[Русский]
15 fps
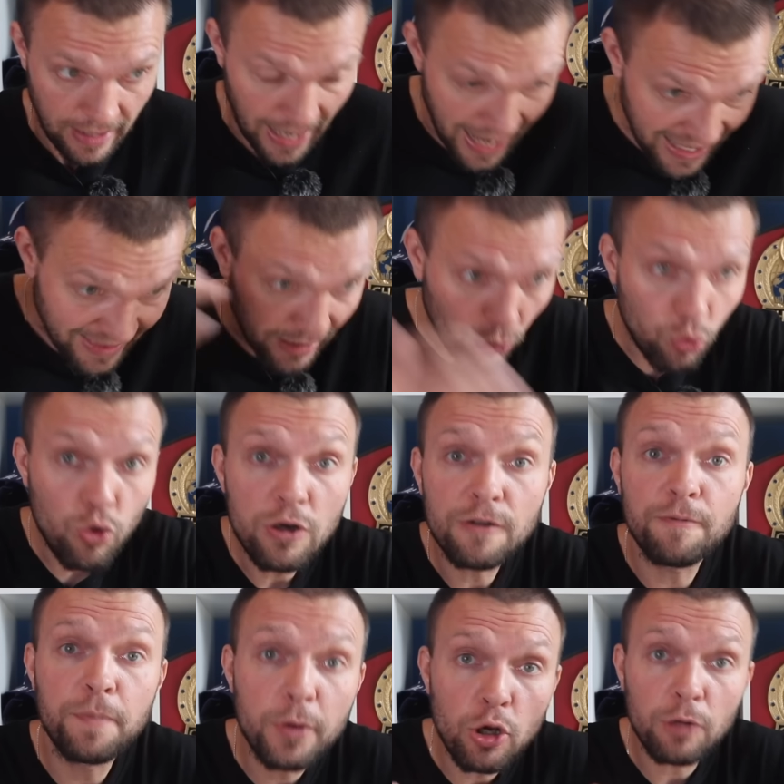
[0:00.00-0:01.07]

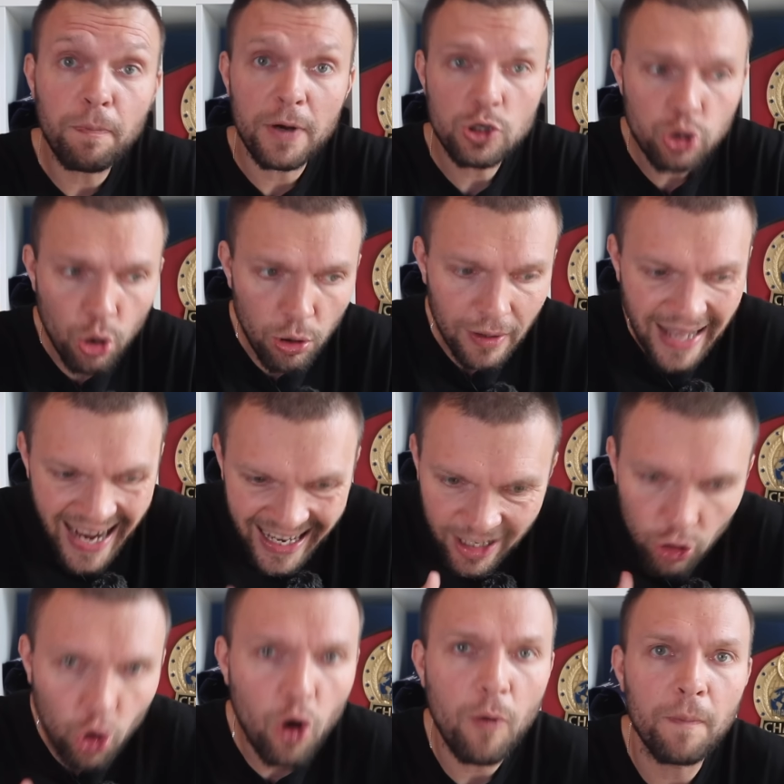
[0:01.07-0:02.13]
атакует, вперед пошел,
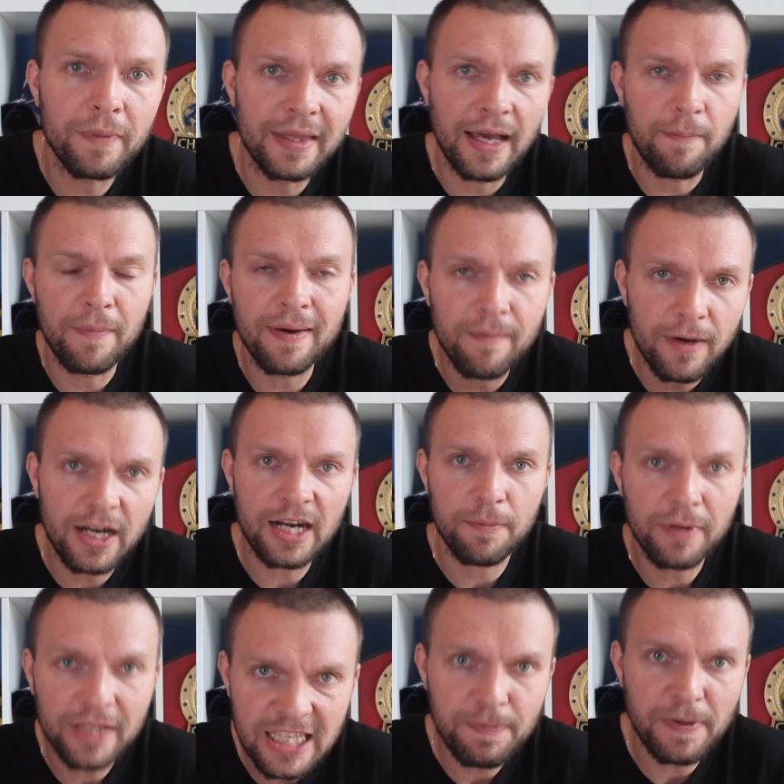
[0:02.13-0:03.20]
огромная
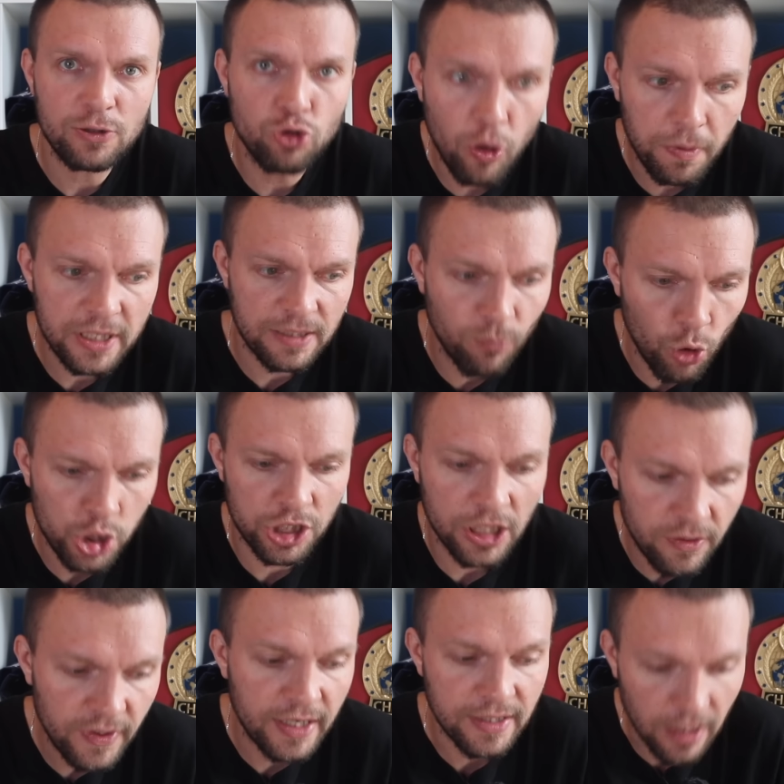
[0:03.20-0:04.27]
работоспособность,
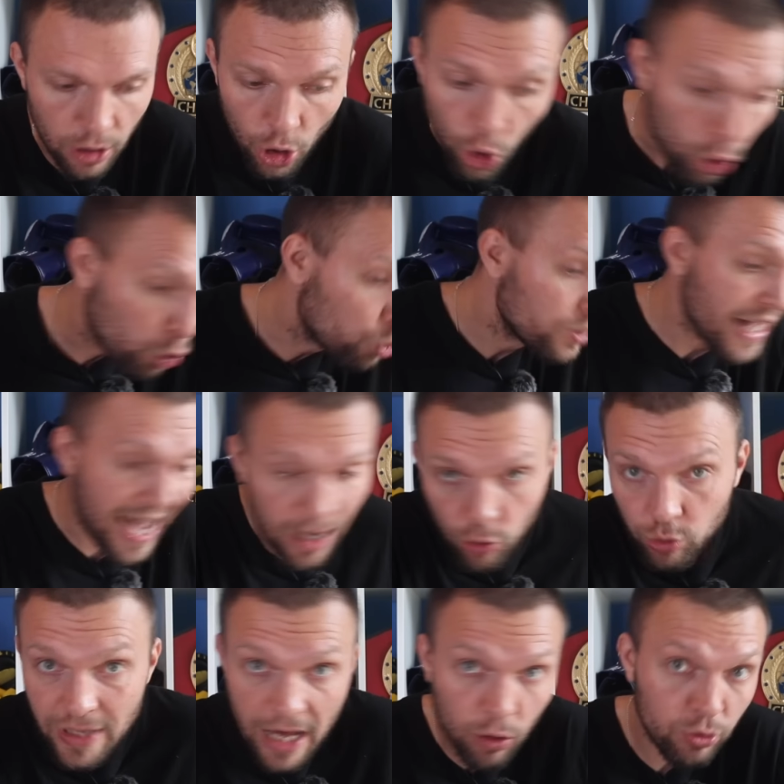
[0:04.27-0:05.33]
мощный двигатель, удары,
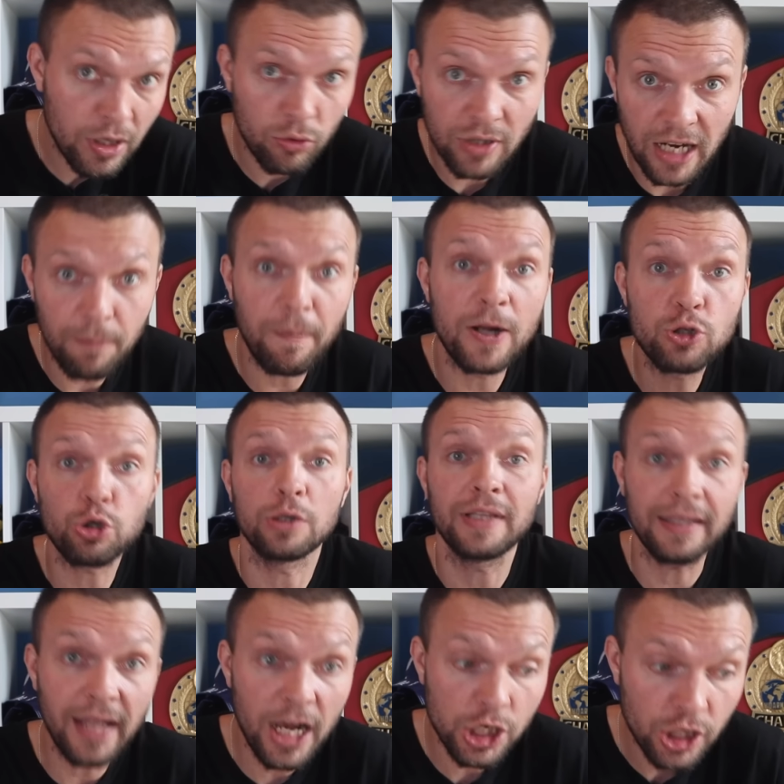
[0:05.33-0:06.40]
удары, удары, удары, большой
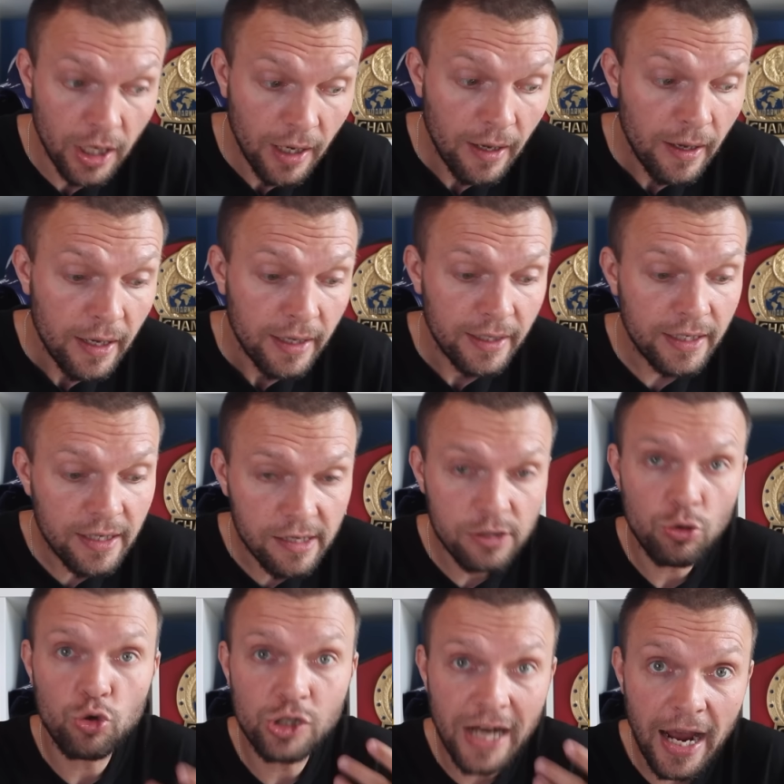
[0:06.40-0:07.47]
тонаж и
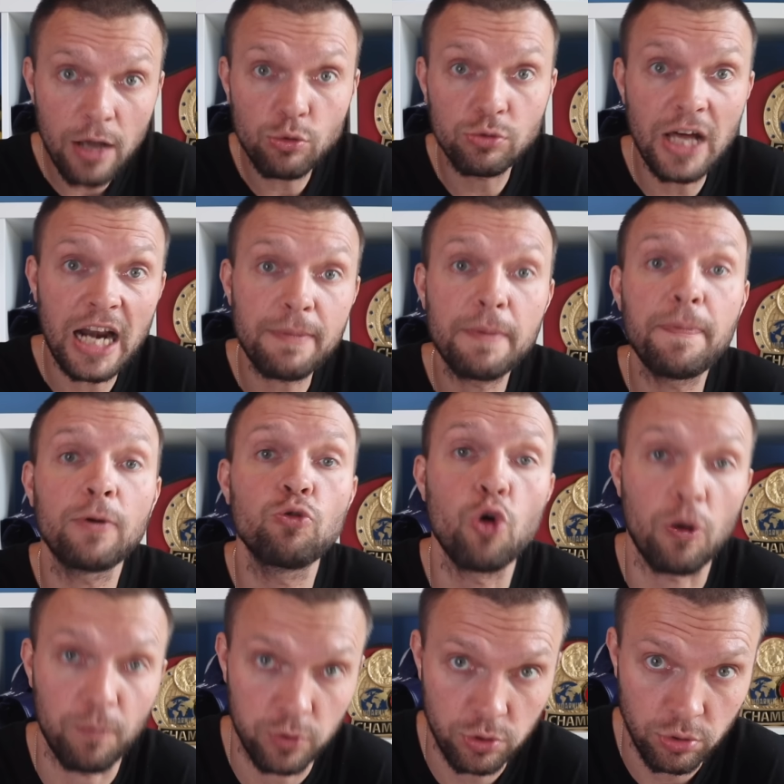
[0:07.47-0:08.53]
разрушает ударами по
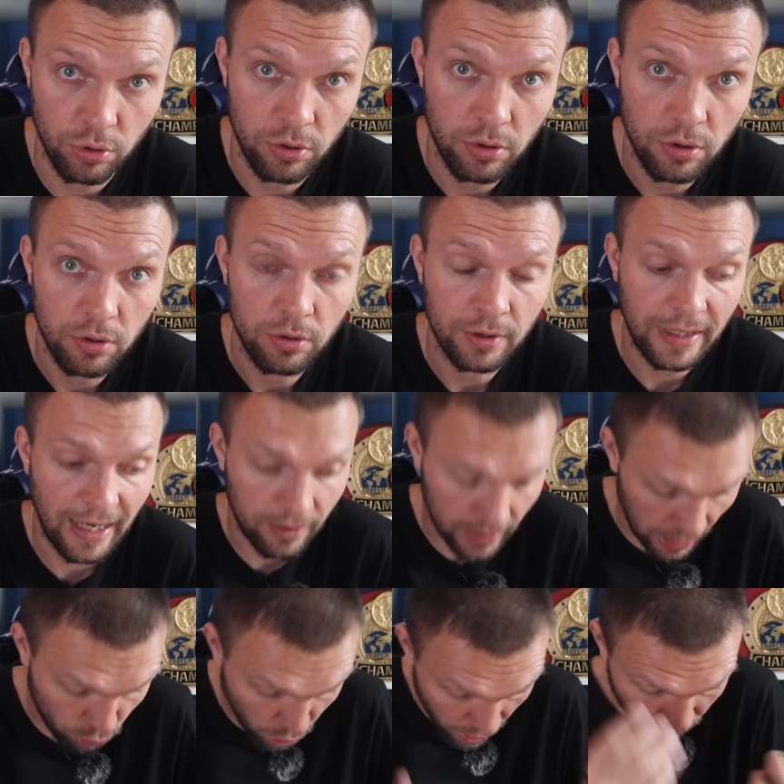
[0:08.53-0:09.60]
корпусу
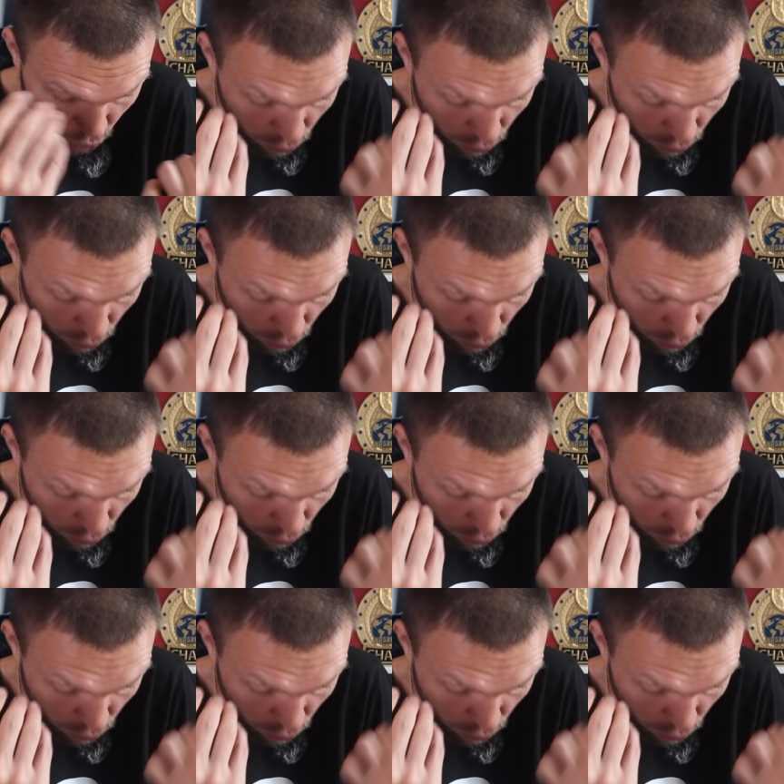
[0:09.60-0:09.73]
который в